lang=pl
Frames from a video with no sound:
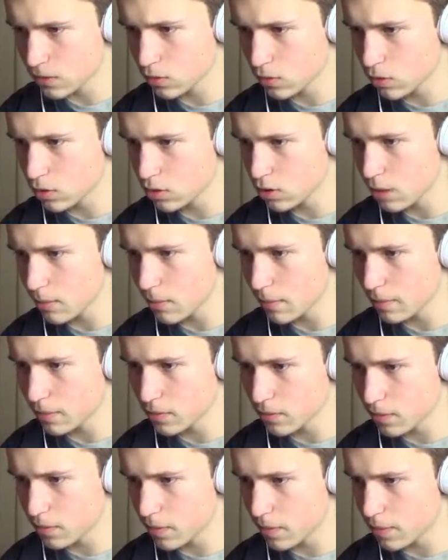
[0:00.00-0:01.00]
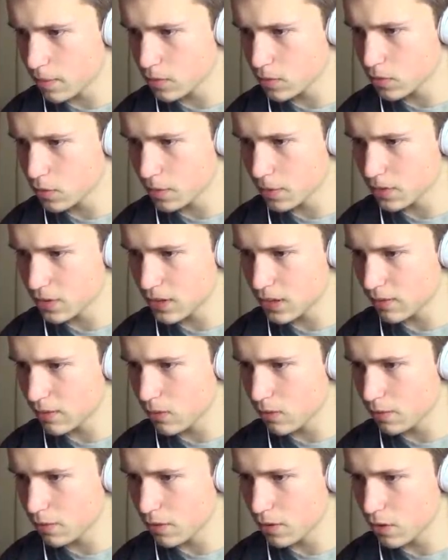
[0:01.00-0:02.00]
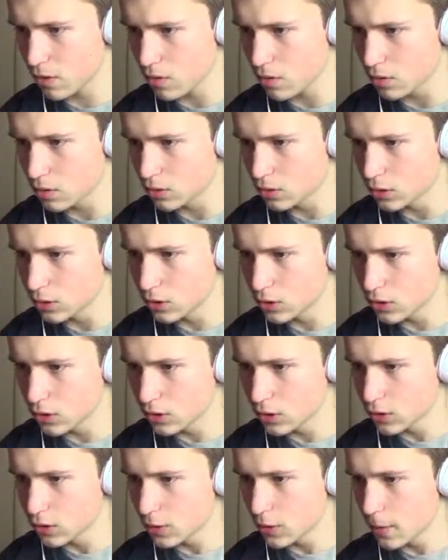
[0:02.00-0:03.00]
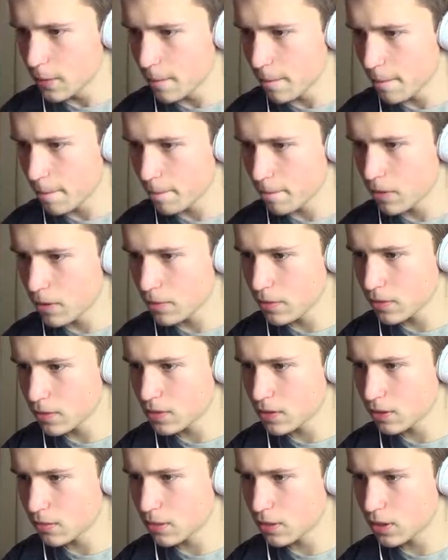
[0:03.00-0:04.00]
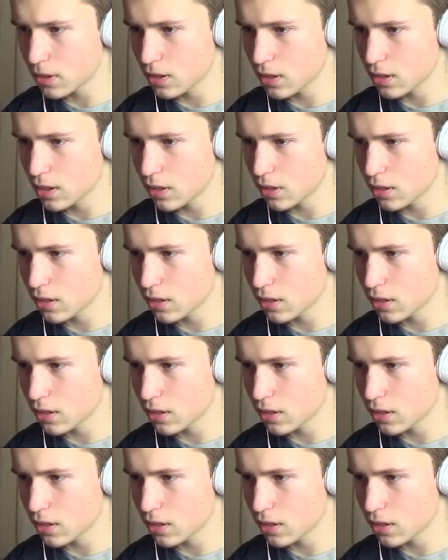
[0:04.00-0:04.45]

To też chyba po prostu podstawową. Pomocy mi.